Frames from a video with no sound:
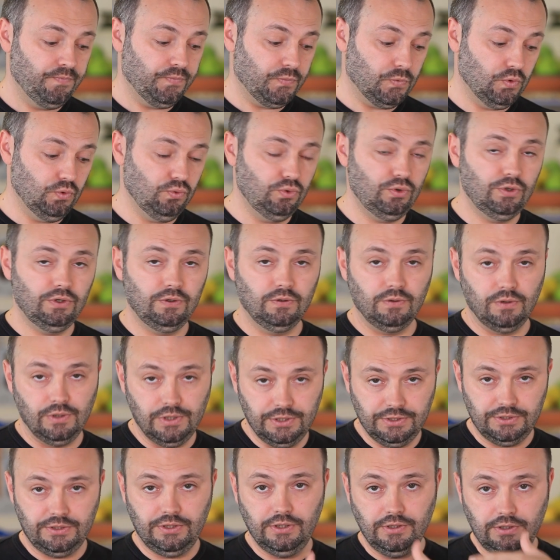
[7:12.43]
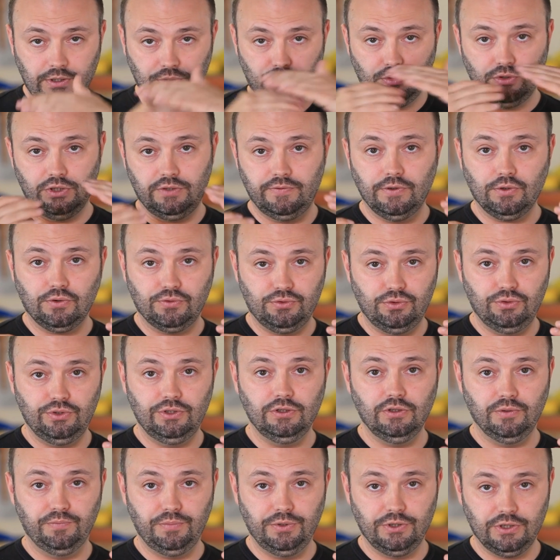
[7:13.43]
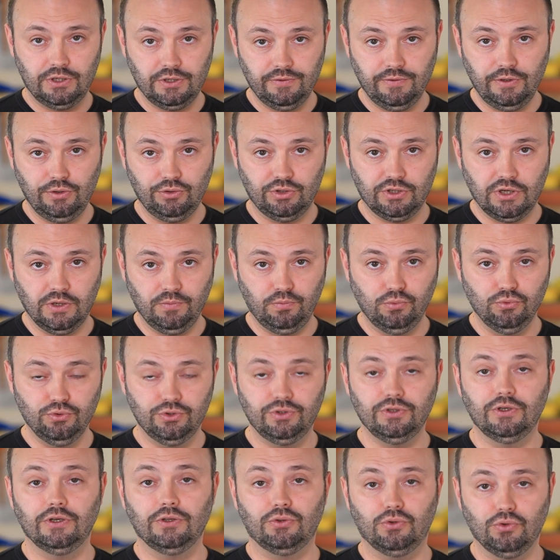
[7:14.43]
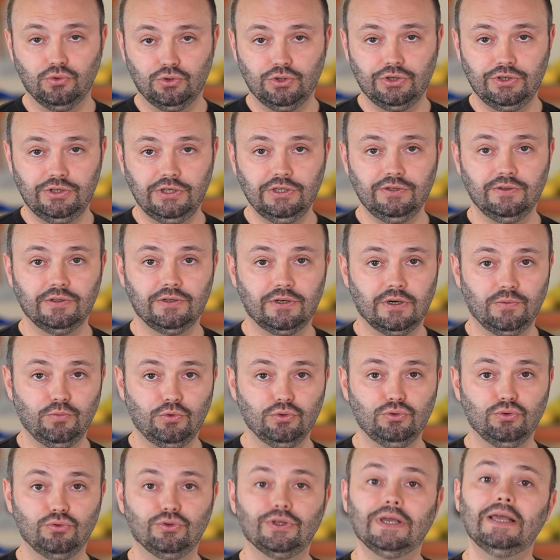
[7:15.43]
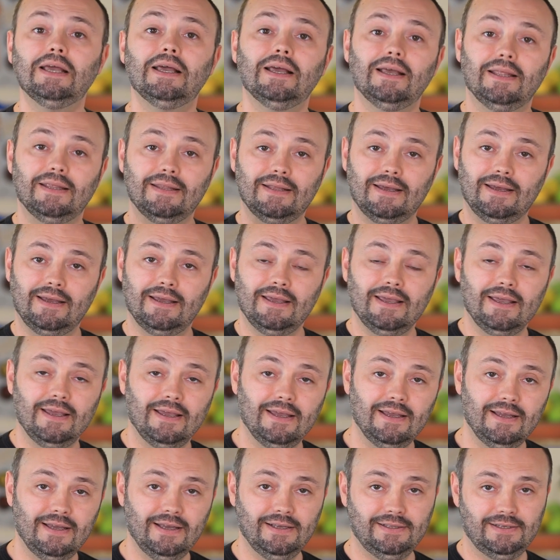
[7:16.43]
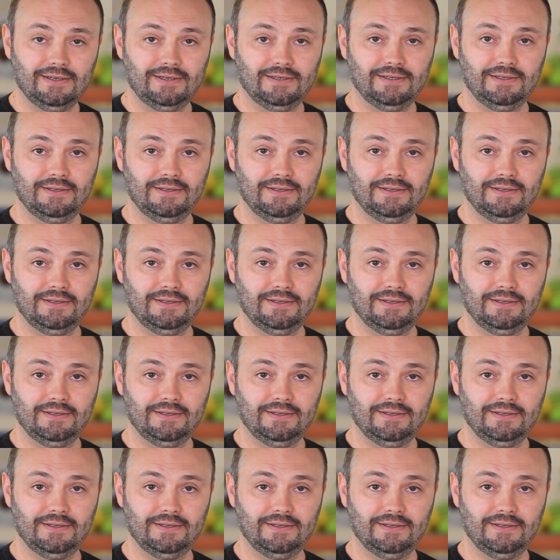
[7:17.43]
Ну и листы, которые сверху все дело перекрывают, капустные, тоже, естественно, работают на это же